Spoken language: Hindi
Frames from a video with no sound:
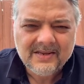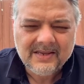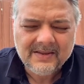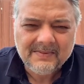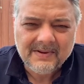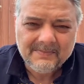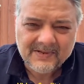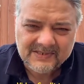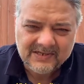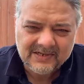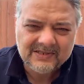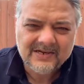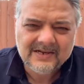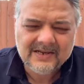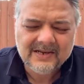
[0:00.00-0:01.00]
एक बार
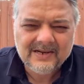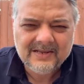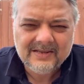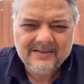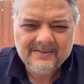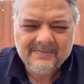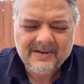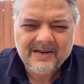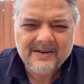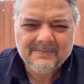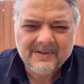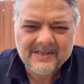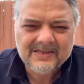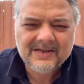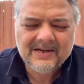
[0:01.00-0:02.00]
बजरंग दल के लिए मैंने कहा
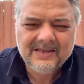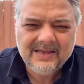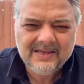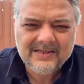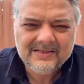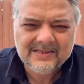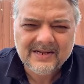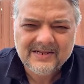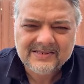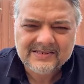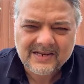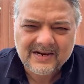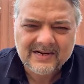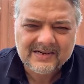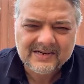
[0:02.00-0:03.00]
बंद करिए ये दल
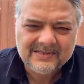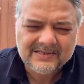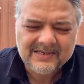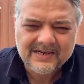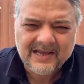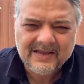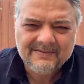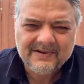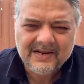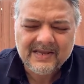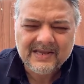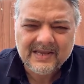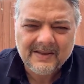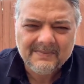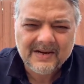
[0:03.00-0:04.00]
संगठन सेनाएं
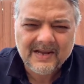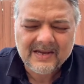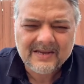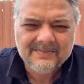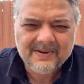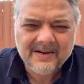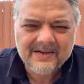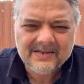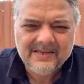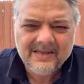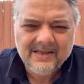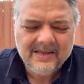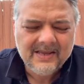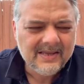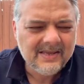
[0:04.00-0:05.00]
वेनाएं क्या बना के बैठ दी
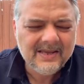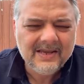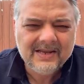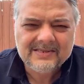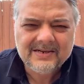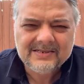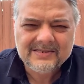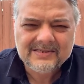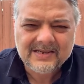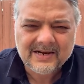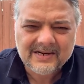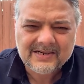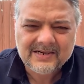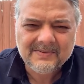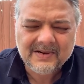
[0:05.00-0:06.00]
ये एक तरह से
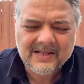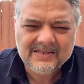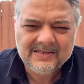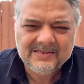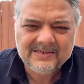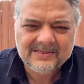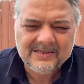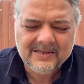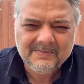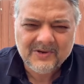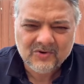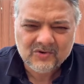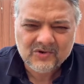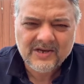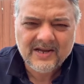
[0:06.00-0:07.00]
संगठन बना दिए जितने
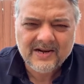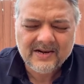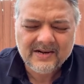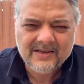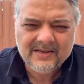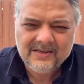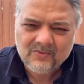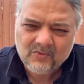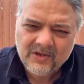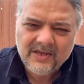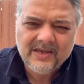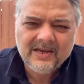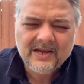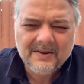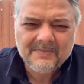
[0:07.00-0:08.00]
बेरोजगार है ना वो
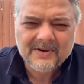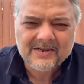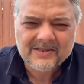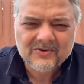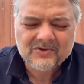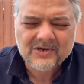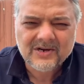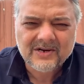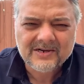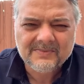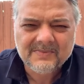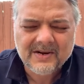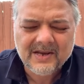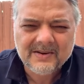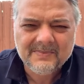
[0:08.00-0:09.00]
यही काम करते हैं संगठन
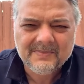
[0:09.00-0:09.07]
बना के